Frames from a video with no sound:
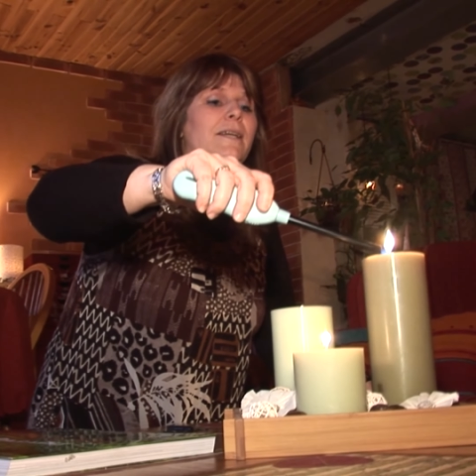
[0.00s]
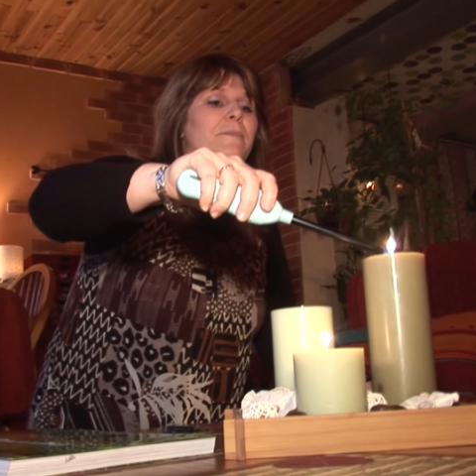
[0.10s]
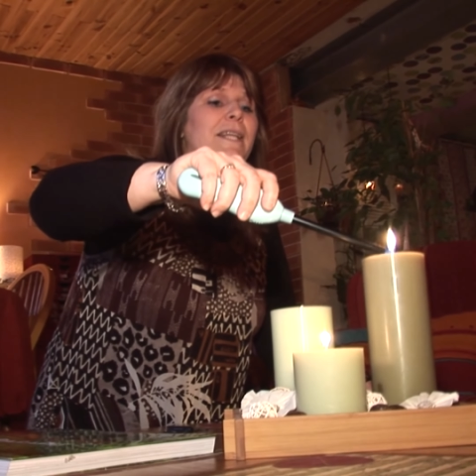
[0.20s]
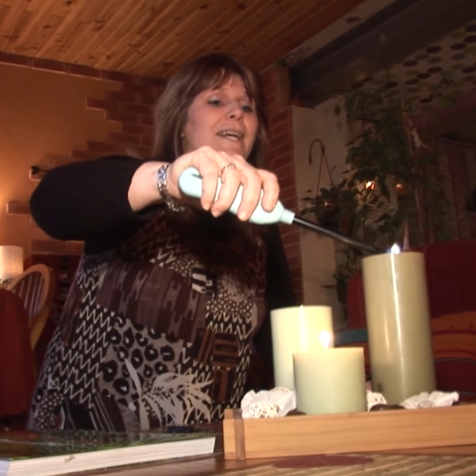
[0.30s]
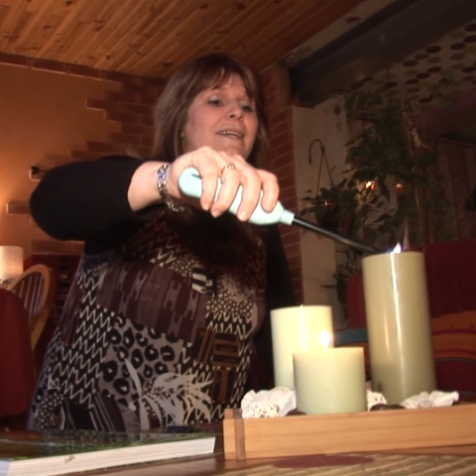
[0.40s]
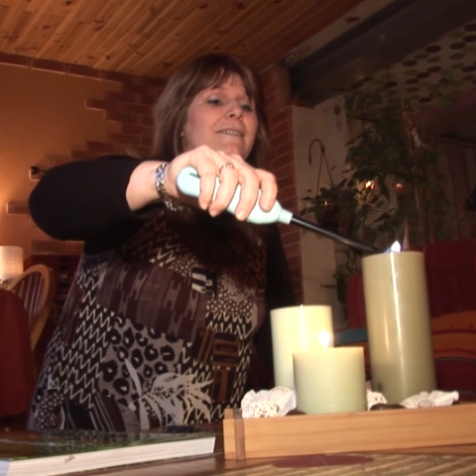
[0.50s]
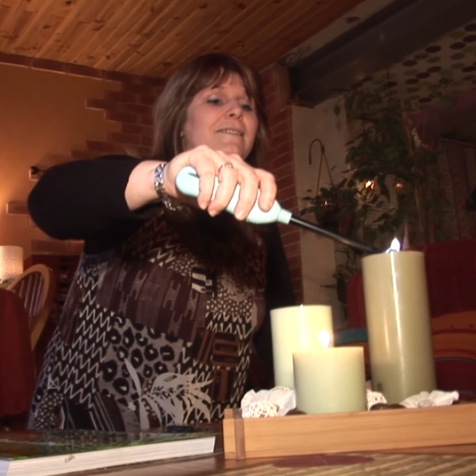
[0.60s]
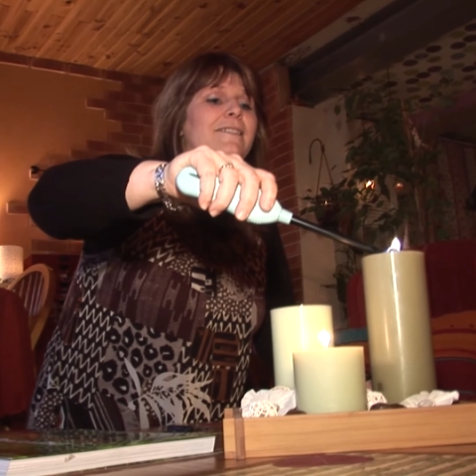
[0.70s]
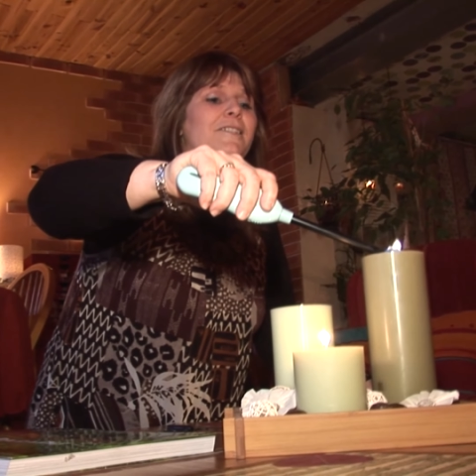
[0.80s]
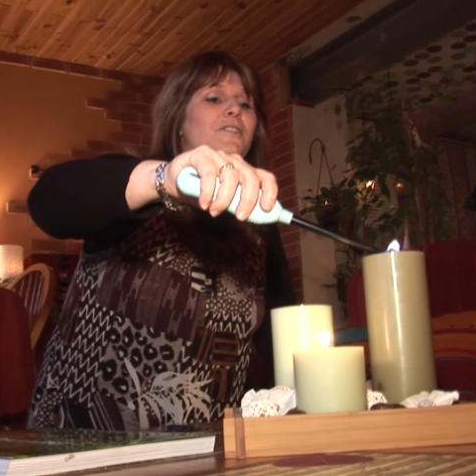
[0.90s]
mais là,
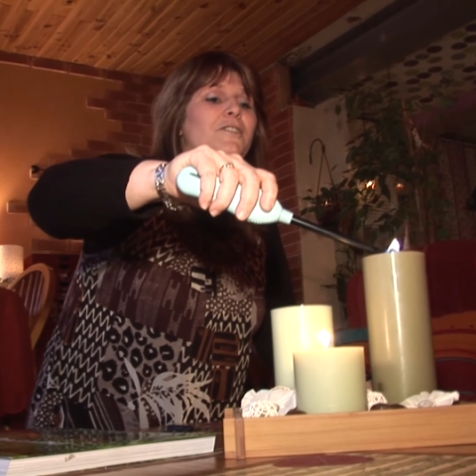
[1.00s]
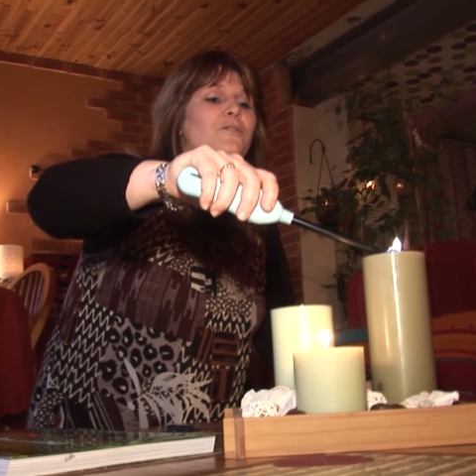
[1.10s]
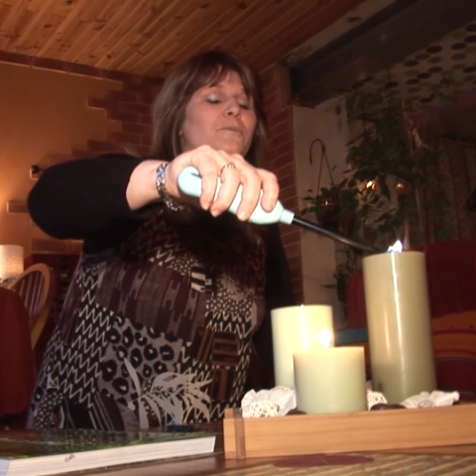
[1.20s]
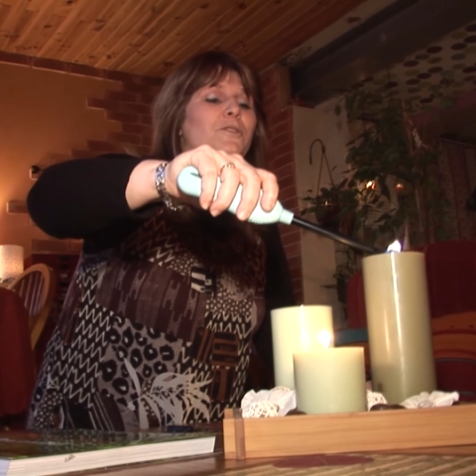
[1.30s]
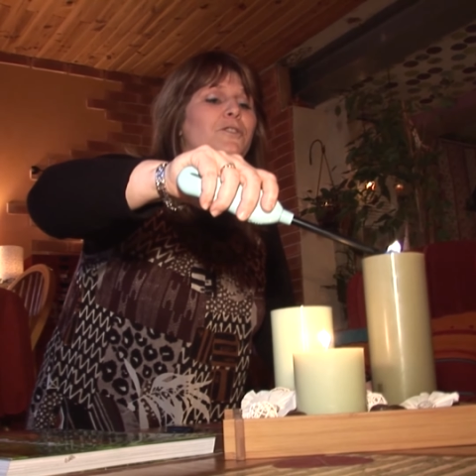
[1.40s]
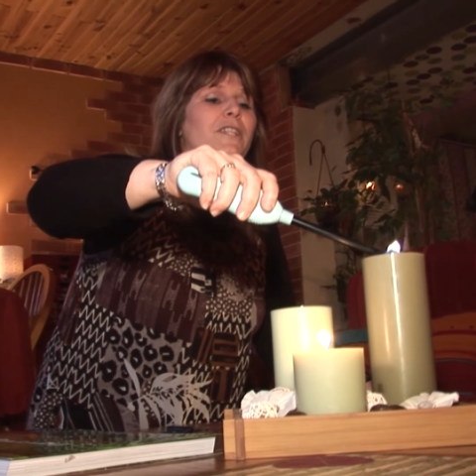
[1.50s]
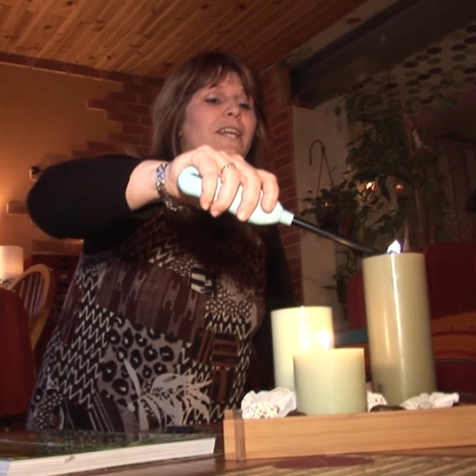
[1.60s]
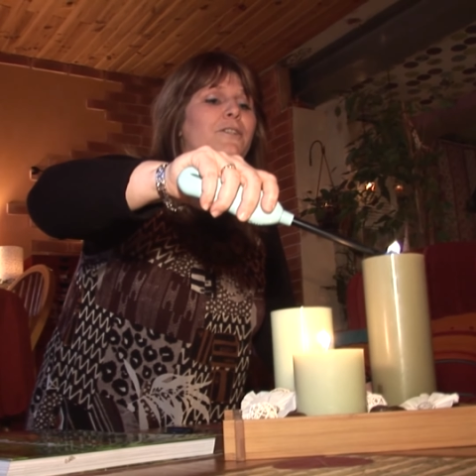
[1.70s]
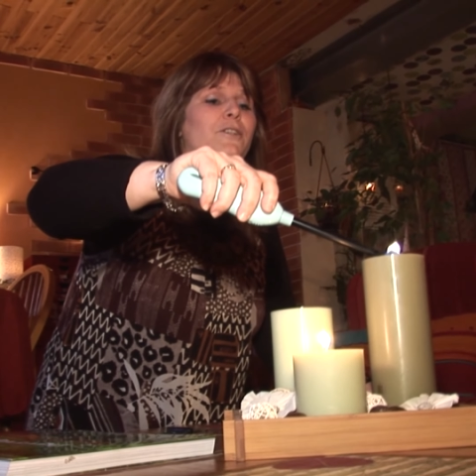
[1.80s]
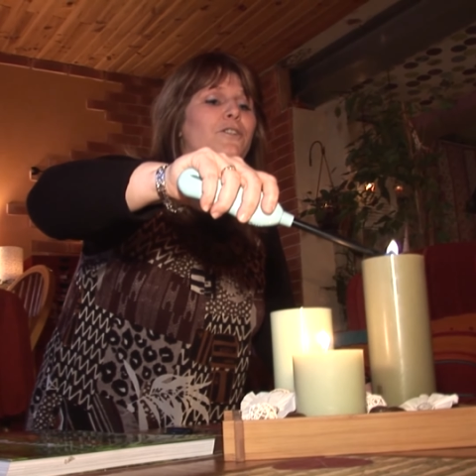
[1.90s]
je m'en donne
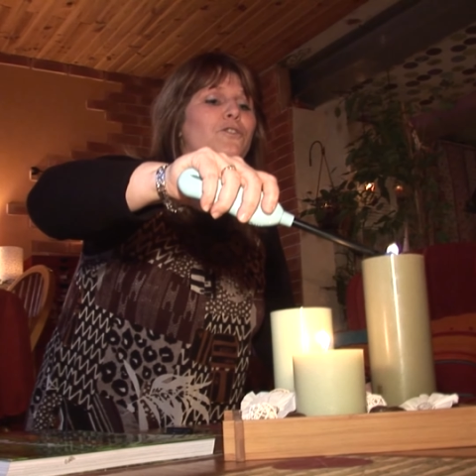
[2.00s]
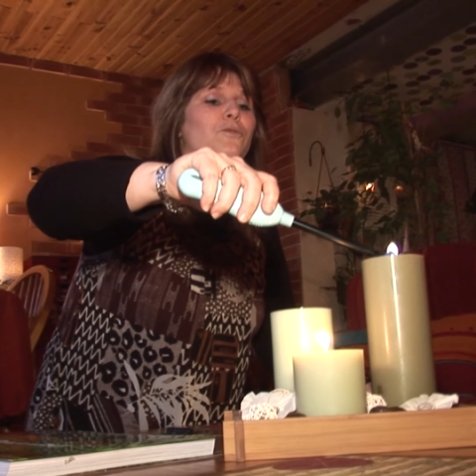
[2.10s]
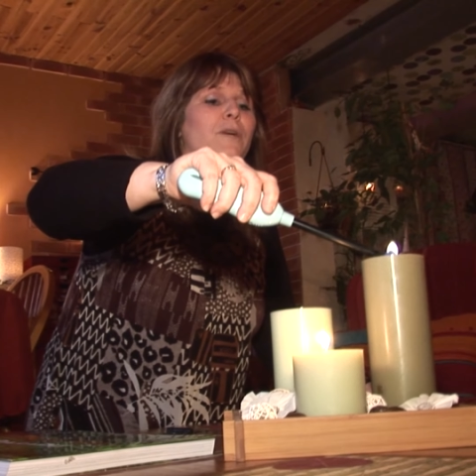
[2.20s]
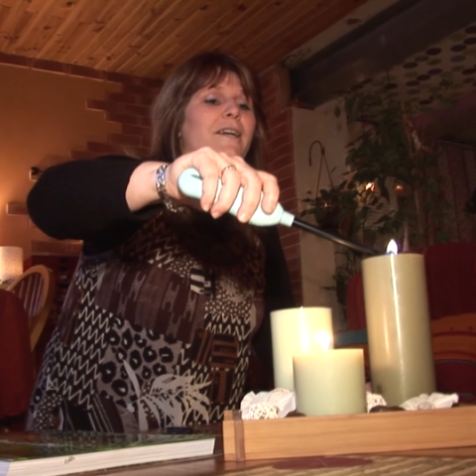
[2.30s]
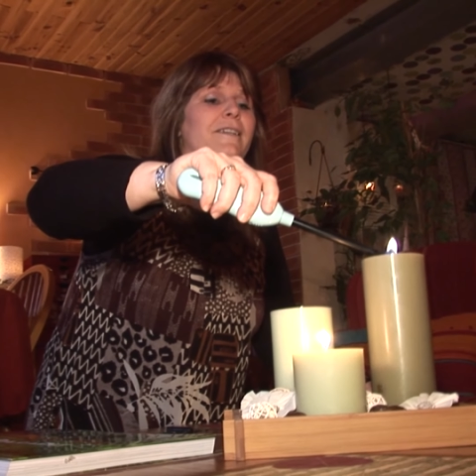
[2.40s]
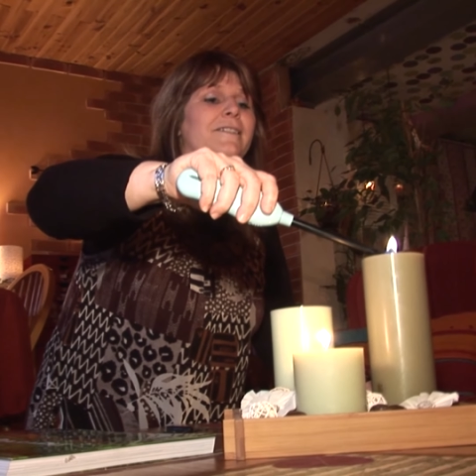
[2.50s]
à cœur joie.